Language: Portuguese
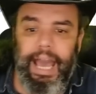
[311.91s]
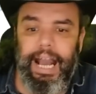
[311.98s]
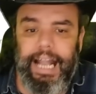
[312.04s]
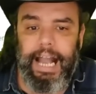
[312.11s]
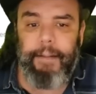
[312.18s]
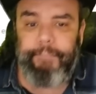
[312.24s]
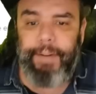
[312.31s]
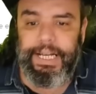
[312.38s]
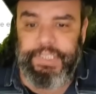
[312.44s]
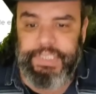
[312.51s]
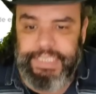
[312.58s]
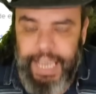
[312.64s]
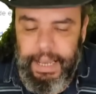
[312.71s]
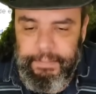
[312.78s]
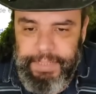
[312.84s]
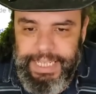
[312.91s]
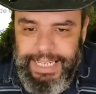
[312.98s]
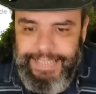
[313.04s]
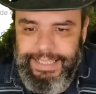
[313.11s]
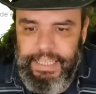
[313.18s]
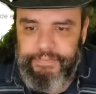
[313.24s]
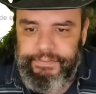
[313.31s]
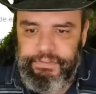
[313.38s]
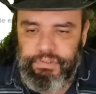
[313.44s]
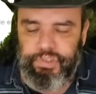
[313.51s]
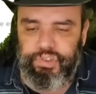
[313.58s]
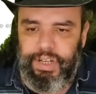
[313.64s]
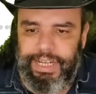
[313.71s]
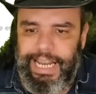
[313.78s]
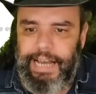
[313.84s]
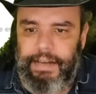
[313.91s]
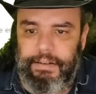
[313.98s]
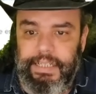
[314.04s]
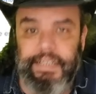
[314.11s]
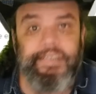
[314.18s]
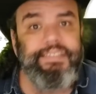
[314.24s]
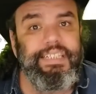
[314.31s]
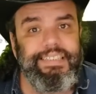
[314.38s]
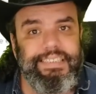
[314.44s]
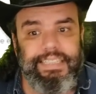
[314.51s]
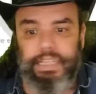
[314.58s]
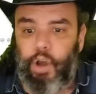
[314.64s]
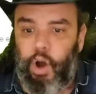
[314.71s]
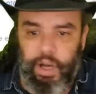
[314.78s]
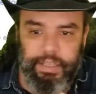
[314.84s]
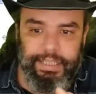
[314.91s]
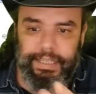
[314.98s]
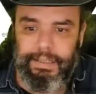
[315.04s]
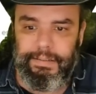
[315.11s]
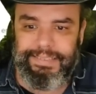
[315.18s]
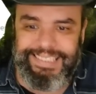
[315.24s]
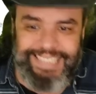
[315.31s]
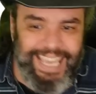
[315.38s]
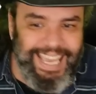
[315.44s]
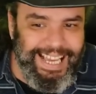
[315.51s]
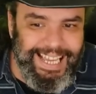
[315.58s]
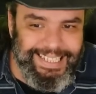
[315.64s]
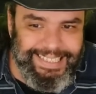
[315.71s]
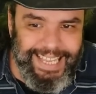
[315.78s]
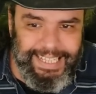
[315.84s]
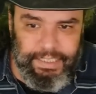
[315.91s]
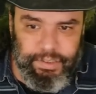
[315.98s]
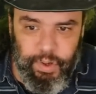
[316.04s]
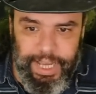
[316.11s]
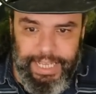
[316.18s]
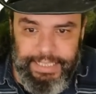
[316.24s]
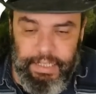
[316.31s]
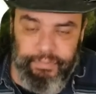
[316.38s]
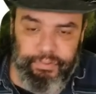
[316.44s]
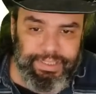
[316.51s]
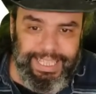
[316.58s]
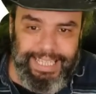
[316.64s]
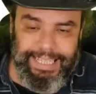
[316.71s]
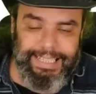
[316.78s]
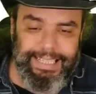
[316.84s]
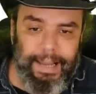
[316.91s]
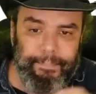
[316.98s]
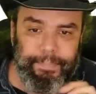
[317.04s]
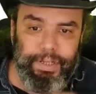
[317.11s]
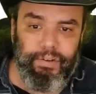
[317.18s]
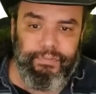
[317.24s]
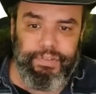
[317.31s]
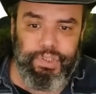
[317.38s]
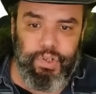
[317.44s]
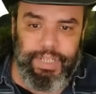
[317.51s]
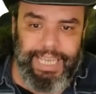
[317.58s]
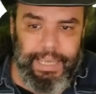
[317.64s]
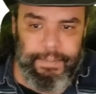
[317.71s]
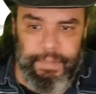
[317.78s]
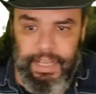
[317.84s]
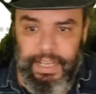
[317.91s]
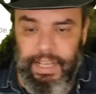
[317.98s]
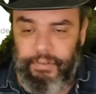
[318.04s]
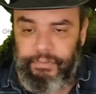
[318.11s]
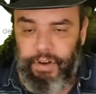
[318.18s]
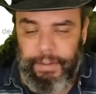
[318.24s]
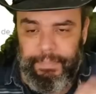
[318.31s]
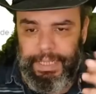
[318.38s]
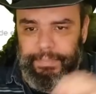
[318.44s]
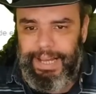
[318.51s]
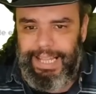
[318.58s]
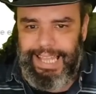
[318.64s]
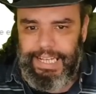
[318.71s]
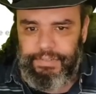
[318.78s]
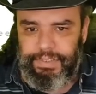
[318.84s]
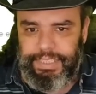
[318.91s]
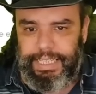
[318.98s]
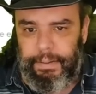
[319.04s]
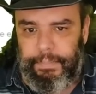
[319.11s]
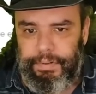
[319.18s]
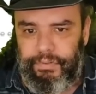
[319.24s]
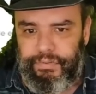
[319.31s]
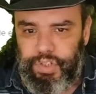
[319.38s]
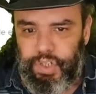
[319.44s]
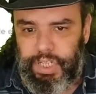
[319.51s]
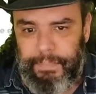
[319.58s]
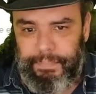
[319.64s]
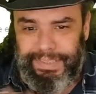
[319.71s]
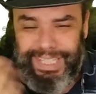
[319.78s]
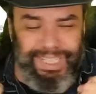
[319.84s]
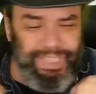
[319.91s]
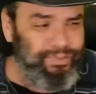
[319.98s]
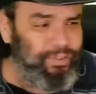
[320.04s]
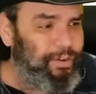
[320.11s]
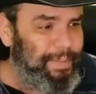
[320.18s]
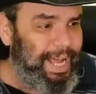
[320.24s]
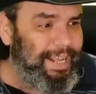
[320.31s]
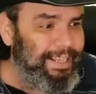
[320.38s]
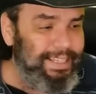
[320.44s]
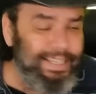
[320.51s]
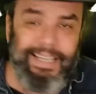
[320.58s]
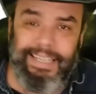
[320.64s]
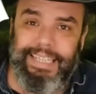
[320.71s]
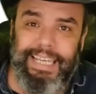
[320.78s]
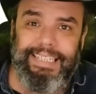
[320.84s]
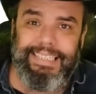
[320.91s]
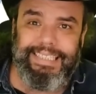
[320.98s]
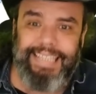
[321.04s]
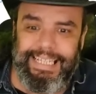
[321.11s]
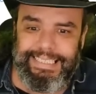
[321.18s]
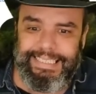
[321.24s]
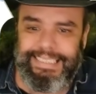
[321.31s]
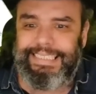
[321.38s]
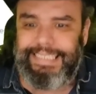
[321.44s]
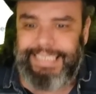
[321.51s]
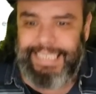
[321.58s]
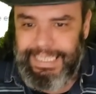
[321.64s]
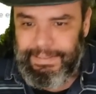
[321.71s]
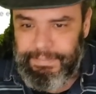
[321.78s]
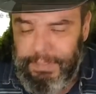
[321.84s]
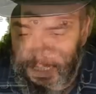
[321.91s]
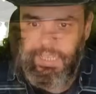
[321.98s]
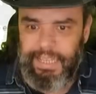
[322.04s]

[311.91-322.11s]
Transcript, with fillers: é capaz de se abrir e nem funcionar. Cês, e, e, e cega a Tectoy ainda, vou ter que ainda abrir o videogame, vou abrir a embalagem, vou ter que abrir o videogame para transformar em NTSC,